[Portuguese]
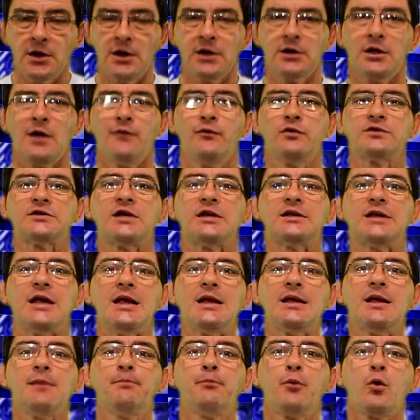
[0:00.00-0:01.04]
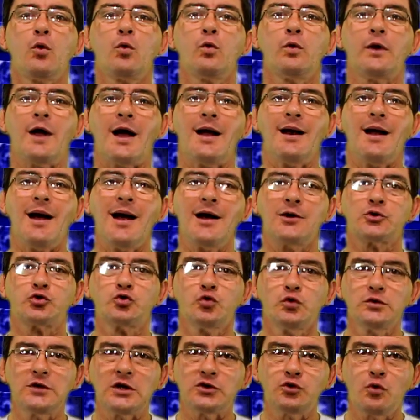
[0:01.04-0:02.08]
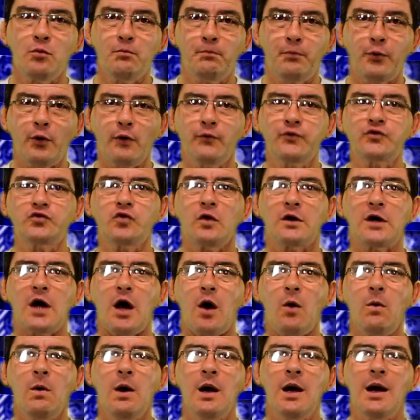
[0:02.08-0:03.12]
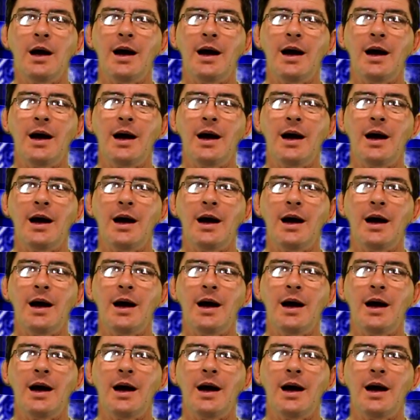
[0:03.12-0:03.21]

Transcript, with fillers: Então você tem que procurar ajuda de um profissional